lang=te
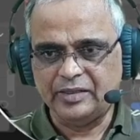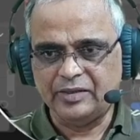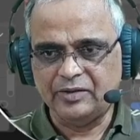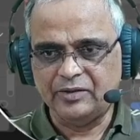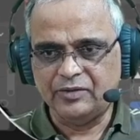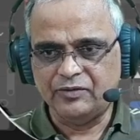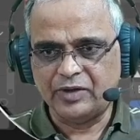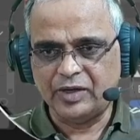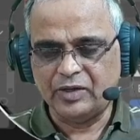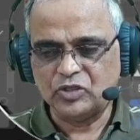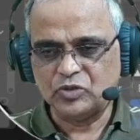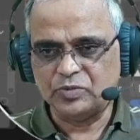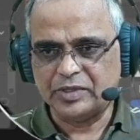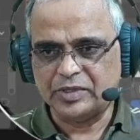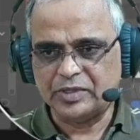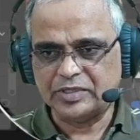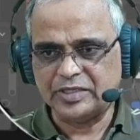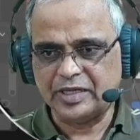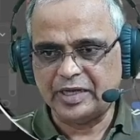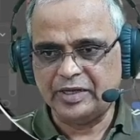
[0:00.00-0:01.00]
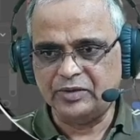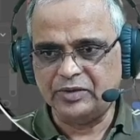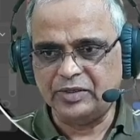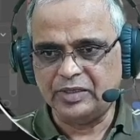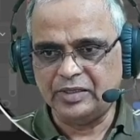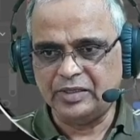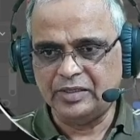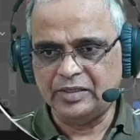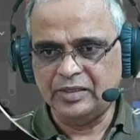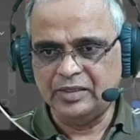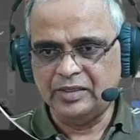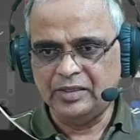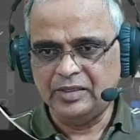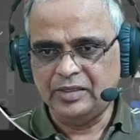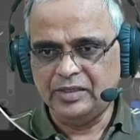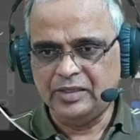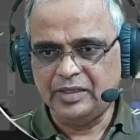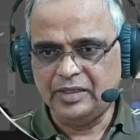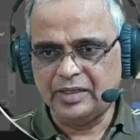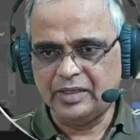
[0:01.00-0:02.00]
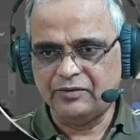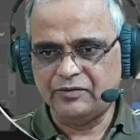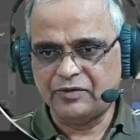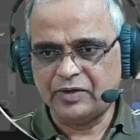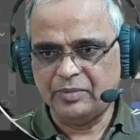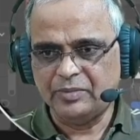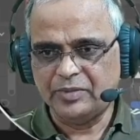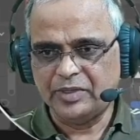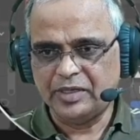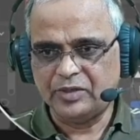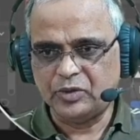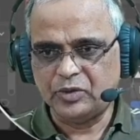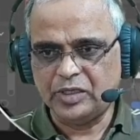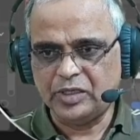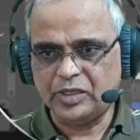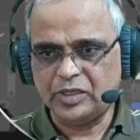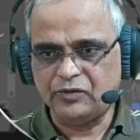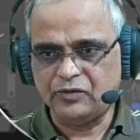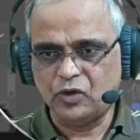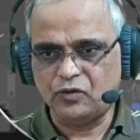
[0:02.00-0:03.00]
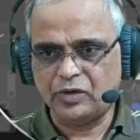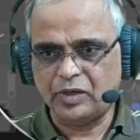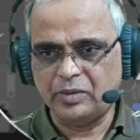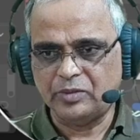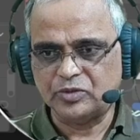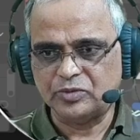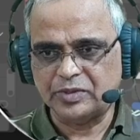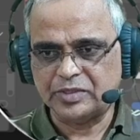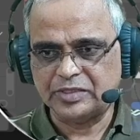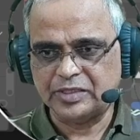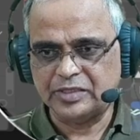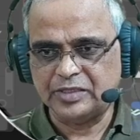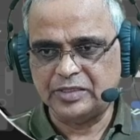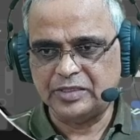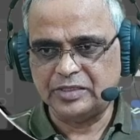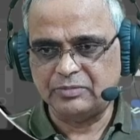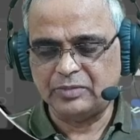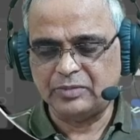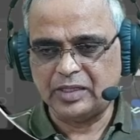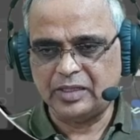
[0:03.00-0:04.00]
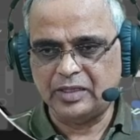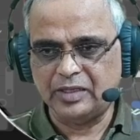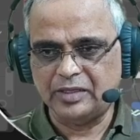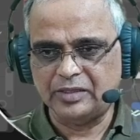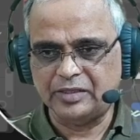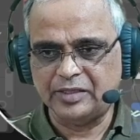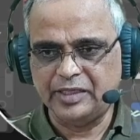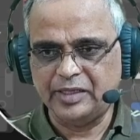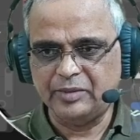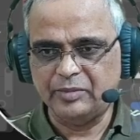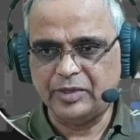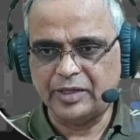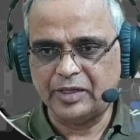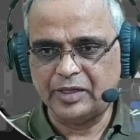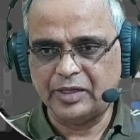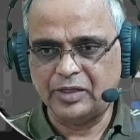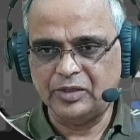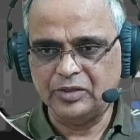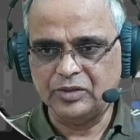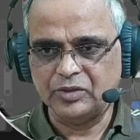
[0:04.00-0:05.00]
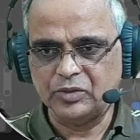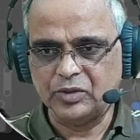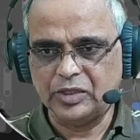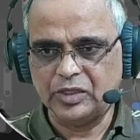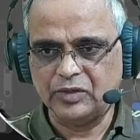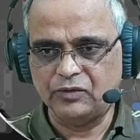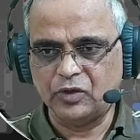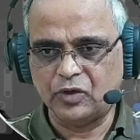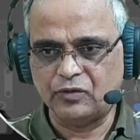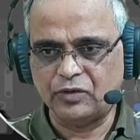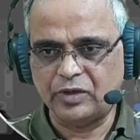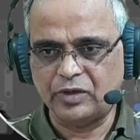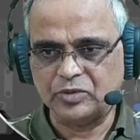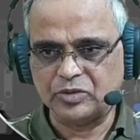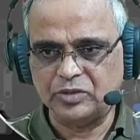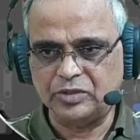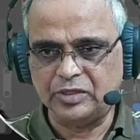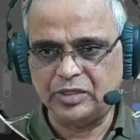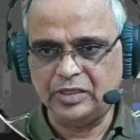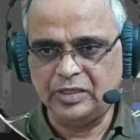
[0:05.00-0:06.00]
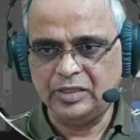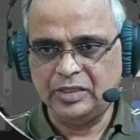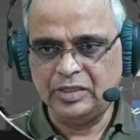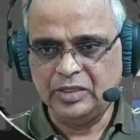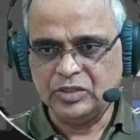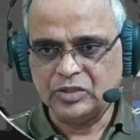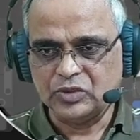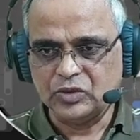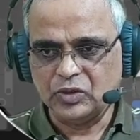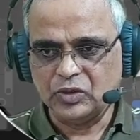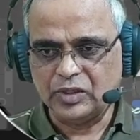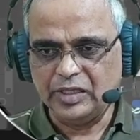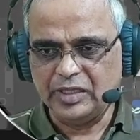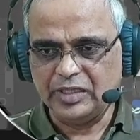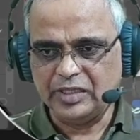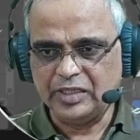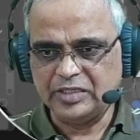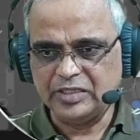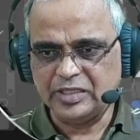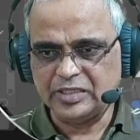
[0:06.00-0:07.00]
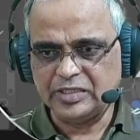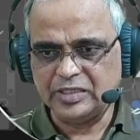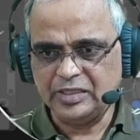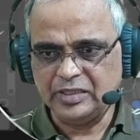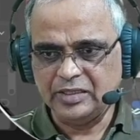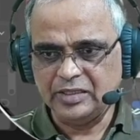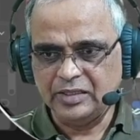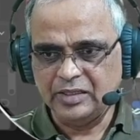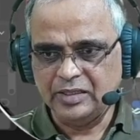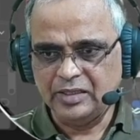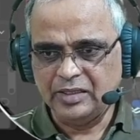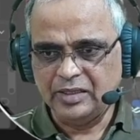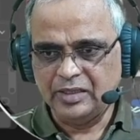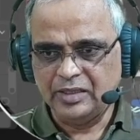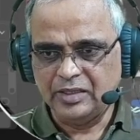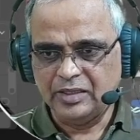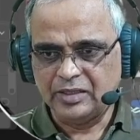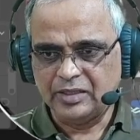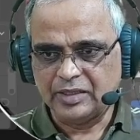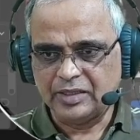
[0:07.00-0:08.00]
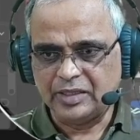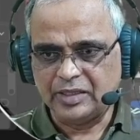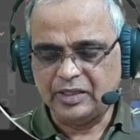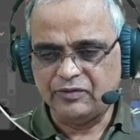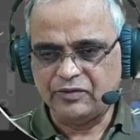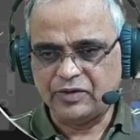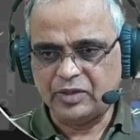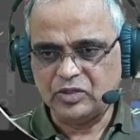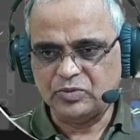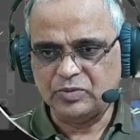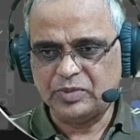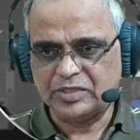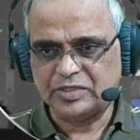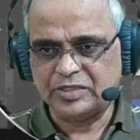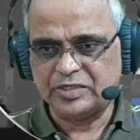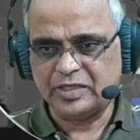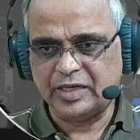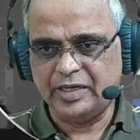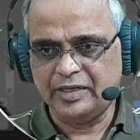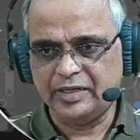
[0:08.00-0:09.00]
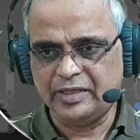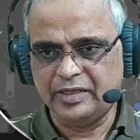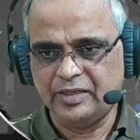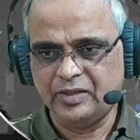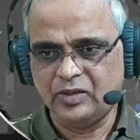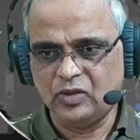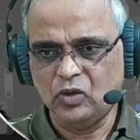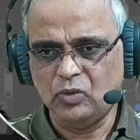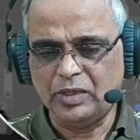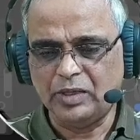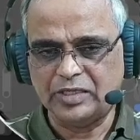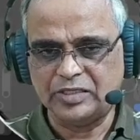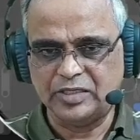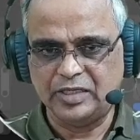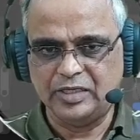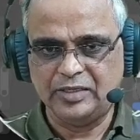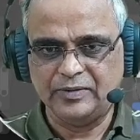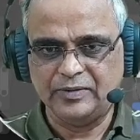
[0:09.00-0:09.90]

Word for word: ఫ్రేమ్స్ పర్ సెకండ్ ఉంది ఇక్కడ ఫ్రేమ్ రేట్ ట్వంటీ ఫోర్ ఫ్రేమ్స్ పర్ మన త్రీడీ మోడల్లో ట్వంటీ ఫోర్ ఫ్రేమ్స్ ఉంది సో క్లిక్ చేసి థర్టీ ఫ్రేమ్స్ పర్ సెకండ్కు మార్చాలి